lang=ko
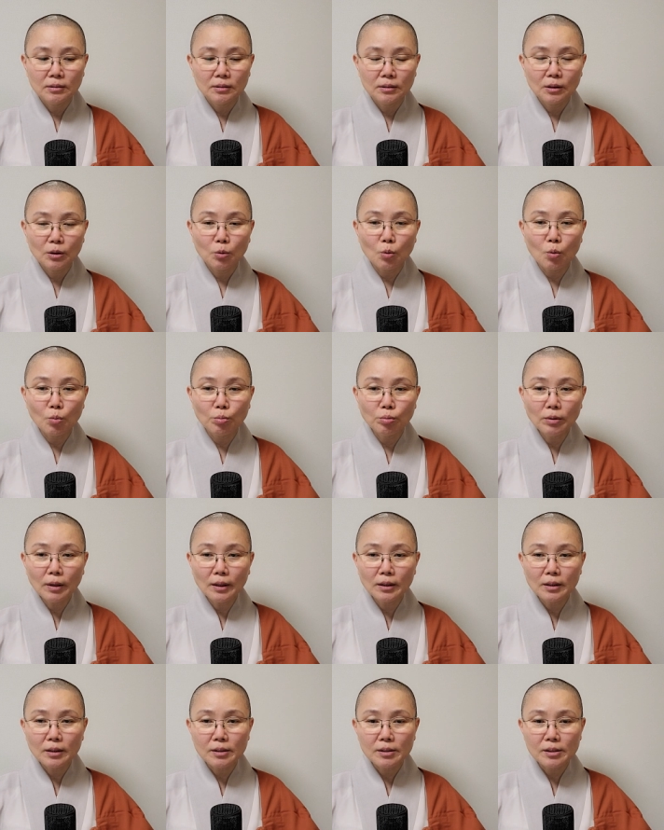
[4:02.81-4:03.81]
그러니까
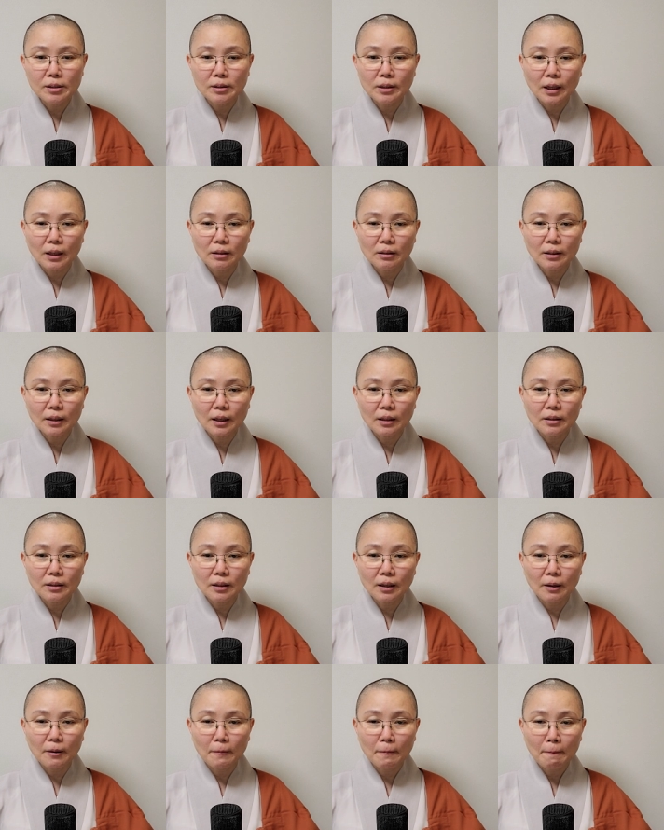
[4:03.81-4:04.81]
공부라는 것은 다른 게
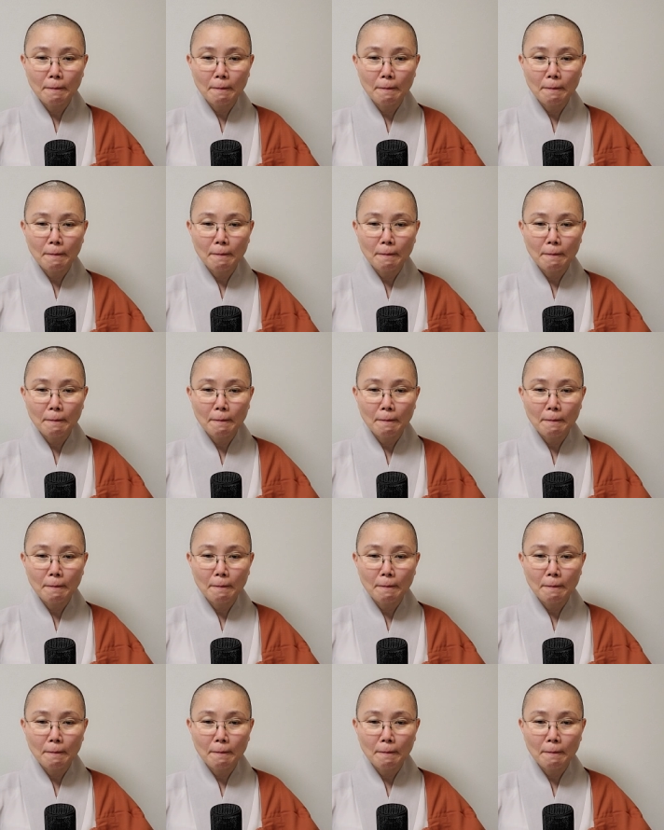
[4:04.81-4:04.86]
아니라